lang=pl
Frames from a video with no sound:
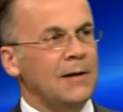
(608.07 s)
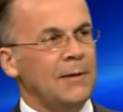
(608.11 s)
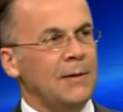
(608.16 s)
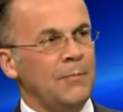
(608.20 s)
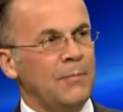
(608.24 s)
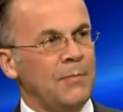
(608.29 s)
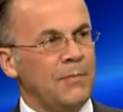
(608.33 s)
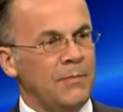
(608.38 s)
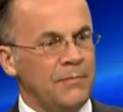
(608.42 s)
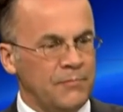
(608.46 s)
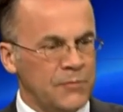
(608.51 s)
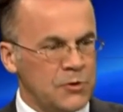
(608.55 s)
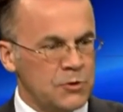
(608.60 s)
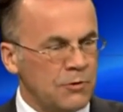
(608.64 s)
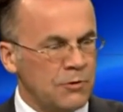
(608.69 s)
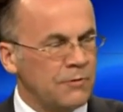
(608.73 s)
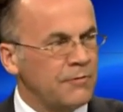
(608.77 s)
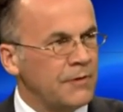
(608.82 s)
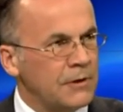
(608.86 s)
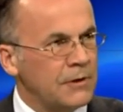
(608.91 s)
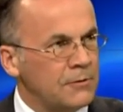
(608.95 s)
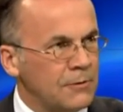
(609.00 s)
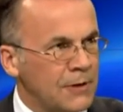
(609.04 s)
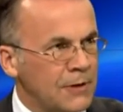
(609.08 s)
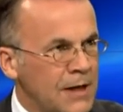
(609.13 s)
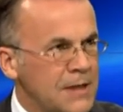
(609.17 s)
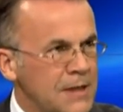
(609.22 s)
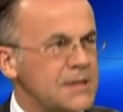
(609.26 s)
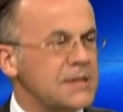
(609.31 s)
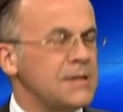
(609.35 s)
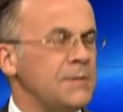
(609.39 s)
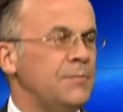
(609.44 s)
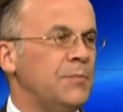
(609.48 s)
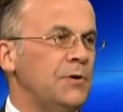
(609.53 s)
Na czołowego
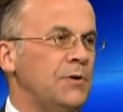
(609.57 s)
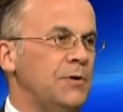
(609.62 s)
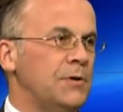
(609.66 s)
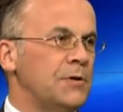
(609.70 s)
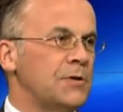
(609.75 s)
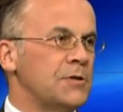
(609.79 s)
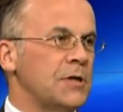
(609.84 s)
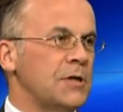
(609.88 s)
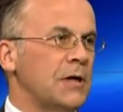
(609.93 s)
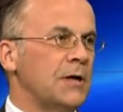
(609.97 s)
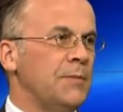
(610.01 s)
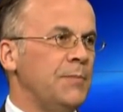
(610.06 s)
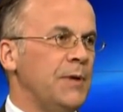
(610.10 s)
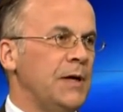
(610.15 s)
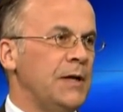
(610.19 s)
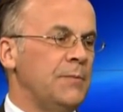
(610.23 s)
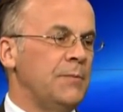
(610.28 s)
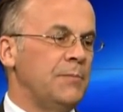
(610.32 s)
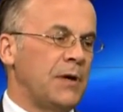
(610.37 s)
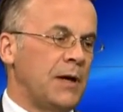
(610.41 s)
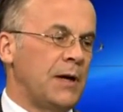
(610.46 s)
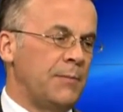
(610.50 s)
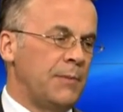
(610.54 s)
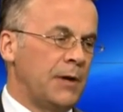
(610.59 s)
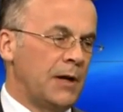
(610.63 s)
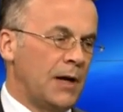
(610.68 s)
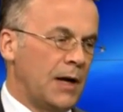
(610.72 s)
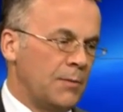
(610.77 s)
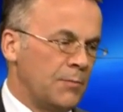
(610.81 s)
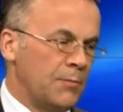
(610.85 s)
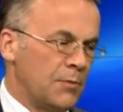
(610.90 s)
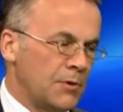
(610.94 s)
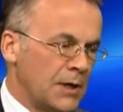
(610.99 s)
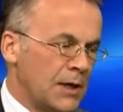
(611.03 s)
doradcę politycznego pani premier
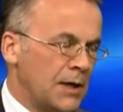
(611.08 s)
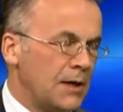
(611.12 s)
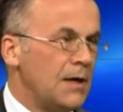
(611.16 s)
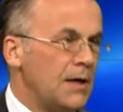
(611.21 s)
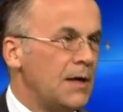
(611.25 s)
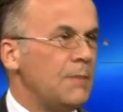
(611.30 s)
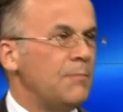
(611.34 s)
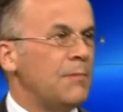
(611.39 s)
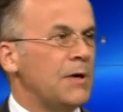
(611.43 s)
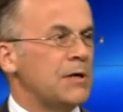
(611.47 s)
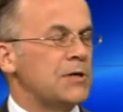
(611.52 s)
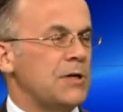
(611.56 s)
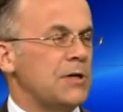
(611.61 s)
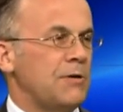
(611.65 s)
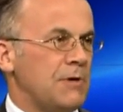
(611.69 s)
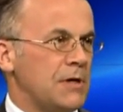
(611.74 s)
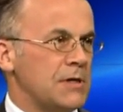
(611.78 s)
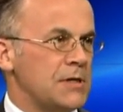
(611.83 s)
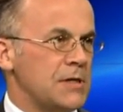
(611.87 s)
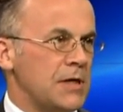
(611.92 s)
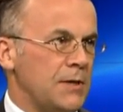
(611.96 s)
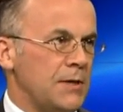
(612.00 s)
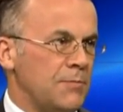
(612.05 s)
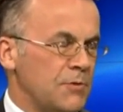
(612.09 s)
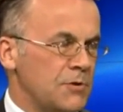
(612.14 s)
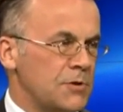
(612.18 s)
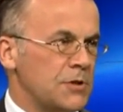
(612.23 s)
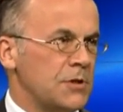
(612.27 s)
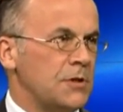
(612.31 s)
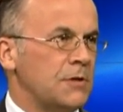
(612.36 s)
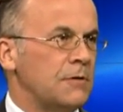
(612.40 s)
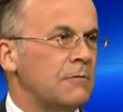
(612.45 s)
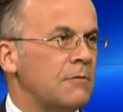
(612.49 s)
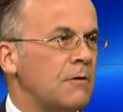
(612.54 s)
albo na marszałka Sejmu,
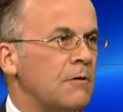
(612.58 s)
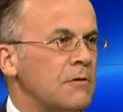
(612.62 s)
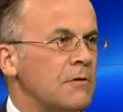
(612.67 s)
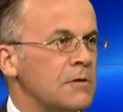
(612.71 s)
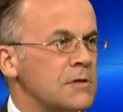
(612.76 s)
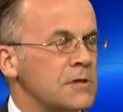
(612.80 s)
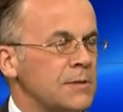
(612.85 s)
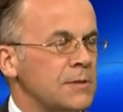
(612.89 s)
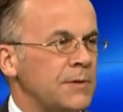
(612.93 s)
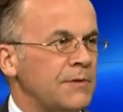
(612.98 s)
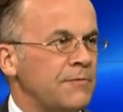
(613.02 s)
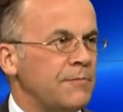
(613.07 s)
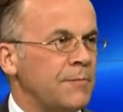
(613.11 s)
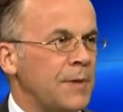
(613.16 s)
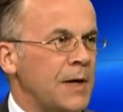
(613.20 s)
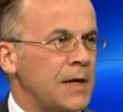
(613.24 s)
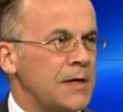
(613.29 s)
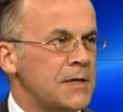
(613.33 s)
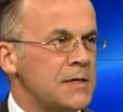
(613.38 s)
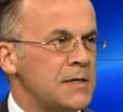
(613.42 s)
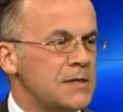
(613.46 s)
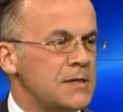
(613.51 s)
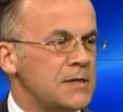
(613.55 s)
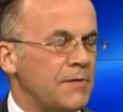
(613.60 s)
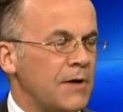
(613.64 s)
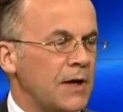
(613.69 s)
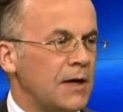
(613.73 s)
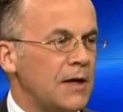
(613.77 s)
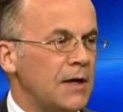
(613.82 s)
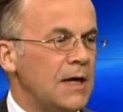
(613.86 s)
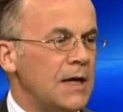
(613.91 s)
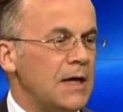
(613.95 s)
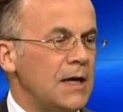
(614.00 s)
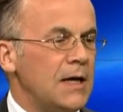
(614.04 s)
czyli drugą osobę w
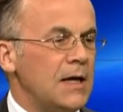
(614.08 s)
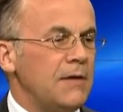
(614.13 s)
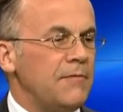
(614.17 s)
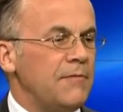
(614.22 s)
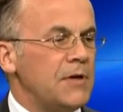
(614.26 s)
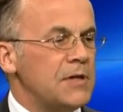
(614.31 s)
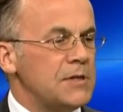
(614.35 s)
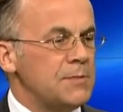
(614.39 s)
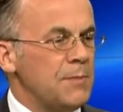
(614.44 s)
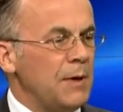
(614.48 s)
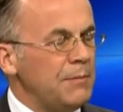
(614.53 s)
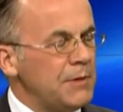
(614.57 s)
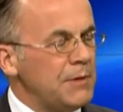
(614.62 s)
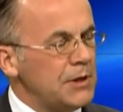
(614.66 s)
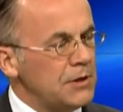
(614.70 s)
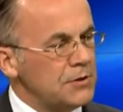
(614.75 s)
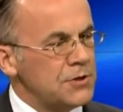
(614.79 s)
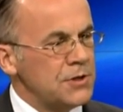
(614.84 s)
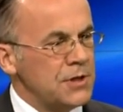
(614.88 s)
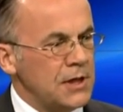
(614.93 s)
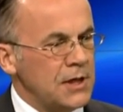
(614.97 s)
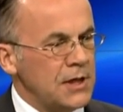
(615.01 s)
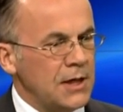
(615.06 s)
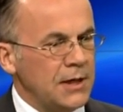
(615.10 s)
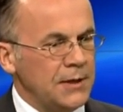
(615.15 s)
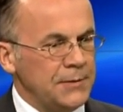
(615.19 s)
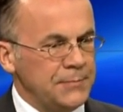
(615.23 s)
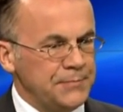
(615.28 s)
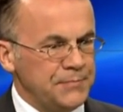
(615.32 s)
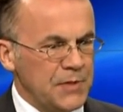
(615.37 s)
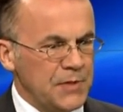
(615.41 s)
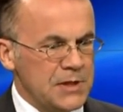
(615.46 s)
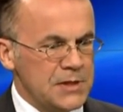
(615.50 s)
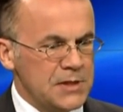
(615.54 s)
państwie. Więc mamy do
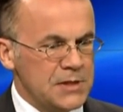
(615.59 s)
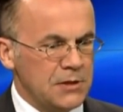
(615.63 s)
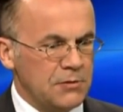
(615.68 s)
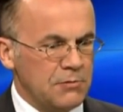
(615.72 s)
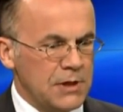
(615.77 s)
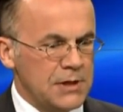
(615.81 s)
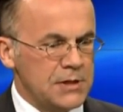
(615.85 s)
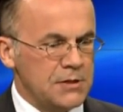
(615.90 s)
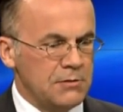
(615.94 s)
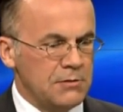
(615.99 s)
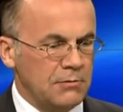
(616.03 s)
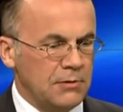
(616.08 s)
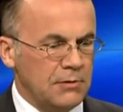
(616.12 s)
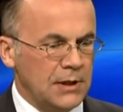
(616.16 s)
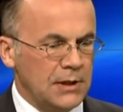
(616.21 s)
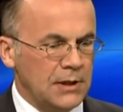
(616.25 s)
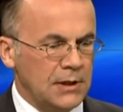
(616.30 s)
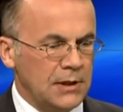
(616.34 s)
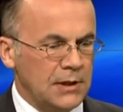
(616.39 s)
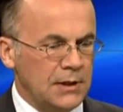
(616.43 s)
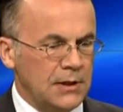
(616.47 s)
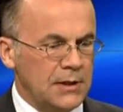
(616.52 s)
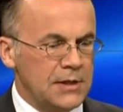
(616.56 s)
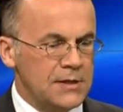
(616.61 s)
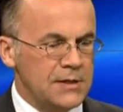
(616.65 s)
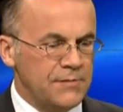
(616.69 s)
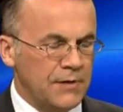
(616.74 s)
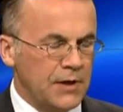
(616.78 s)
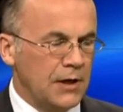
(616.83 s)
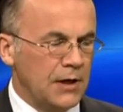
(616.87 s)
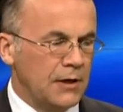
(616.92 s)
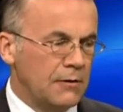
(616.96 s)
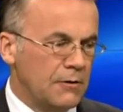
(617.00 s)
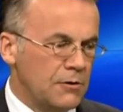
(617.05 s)
czynienia z sytuacją e,
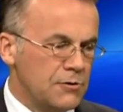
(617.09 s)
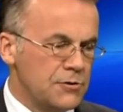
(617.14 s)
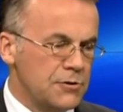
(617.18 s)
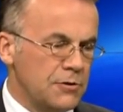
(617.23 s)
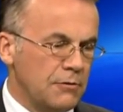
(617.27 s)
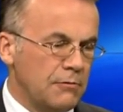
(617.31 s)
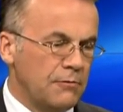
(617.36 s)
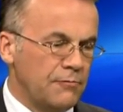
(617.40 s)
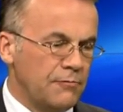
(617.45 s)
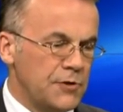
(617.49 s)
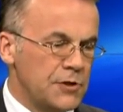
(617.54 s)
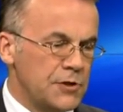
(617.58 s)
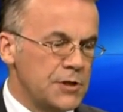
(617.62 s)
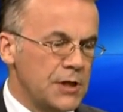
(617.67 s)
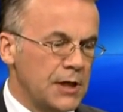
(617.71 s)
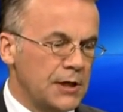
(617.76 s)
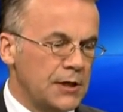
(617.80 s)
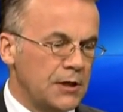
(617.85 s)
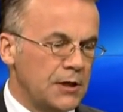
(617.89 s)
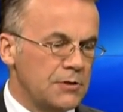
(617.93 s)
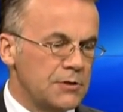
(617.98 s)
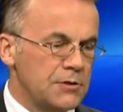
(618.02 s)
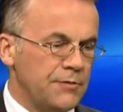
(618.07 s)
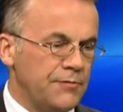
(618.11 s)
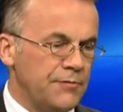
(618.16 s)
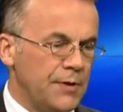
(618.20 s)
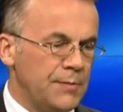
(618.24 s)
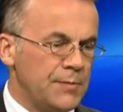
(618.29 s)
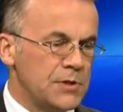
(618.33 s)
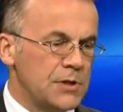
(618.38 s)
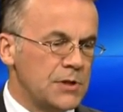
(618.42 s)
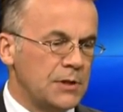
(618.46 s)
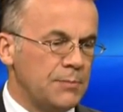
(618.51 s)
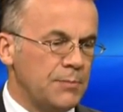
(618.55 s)
niezwykle groźną również dlatego, że
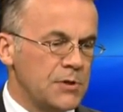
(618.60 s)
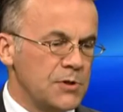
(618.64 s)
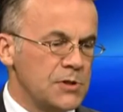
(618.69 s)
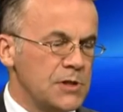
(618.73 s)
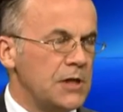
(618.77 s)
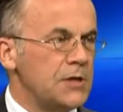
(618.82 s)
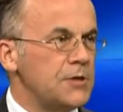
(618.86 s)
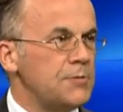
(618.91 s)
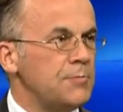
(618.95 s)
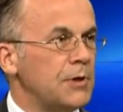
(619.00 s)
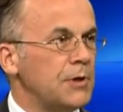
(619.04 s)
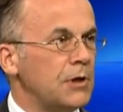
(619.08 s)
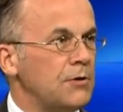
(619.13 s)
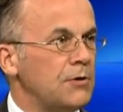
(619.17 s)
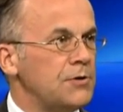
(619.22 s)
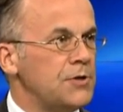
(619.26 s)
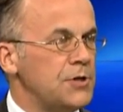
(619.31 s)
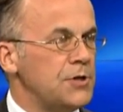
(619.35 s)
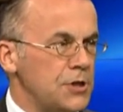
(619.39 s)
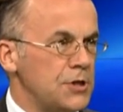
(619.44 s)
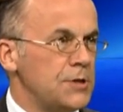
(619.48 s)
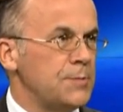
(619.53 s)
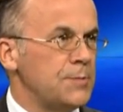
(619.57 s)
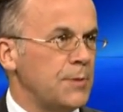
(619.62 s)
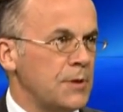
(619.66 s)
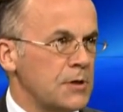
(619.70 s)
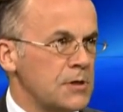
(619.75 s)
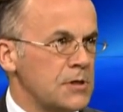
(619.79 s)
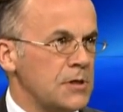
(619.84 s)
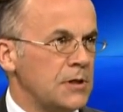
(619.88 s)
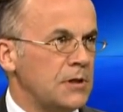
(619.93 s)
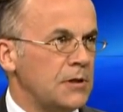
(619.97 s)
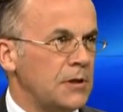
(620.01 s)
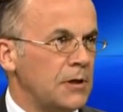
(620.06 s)
wiemy, że poznaliśmy tylko
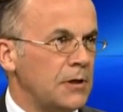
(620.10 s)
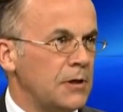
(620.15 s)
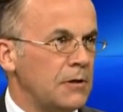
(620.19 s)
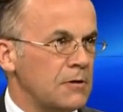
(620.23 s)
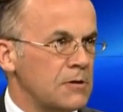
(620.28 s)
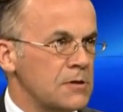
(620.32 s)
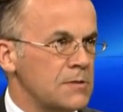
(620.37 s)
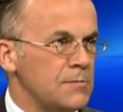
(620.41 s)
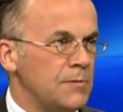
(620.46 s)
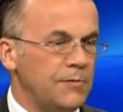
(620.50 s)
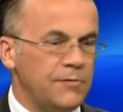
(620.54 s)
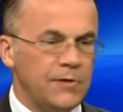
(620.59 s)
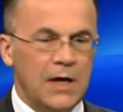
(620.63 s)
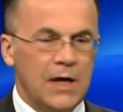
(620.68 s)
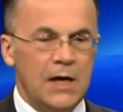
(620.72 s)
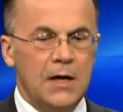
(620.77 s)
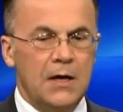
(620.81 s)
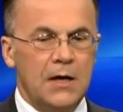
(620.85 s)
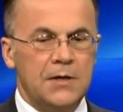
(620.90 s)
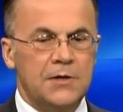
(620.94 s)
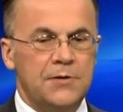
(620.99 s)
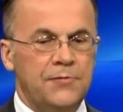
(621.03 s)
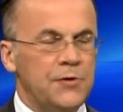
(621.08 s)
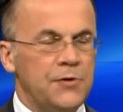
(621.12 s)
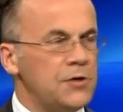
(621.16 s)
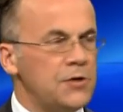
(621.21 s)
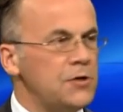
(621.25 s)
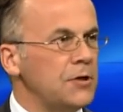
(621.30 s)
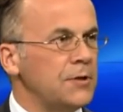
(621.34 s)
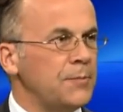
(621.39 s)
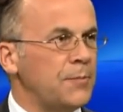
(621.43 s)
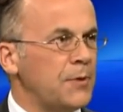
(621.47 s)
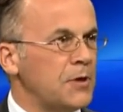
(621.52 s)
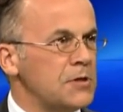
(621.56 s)
10% tych rozmów,
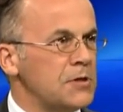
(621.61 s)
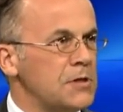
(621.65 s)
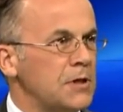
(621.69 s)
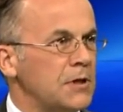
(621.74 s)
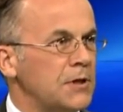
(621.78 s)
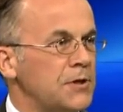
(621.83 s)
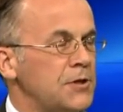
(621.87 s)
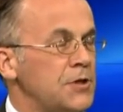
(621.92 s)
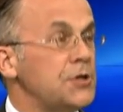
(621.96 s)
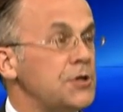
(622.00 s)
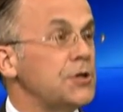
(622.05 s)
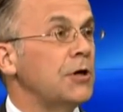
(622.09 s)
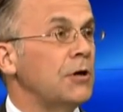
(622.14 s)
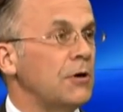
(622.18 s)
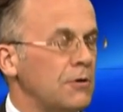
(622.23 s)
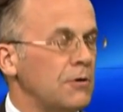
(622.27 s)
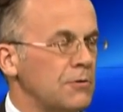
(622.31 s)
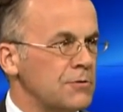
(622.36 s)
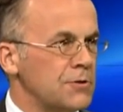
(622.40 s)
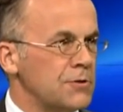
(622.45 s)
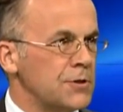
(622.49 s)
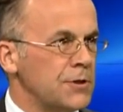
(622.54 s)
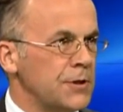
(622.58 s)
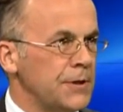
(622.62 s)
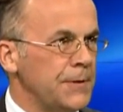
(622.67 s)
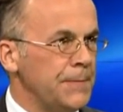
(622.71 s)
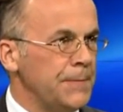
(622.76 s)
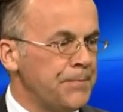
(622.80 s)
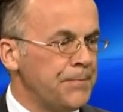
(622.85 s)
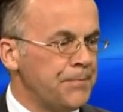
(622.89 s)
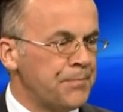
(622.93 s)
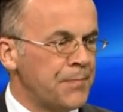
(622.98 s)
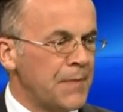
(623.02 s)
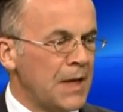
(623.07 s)
90% gdzieś krąży.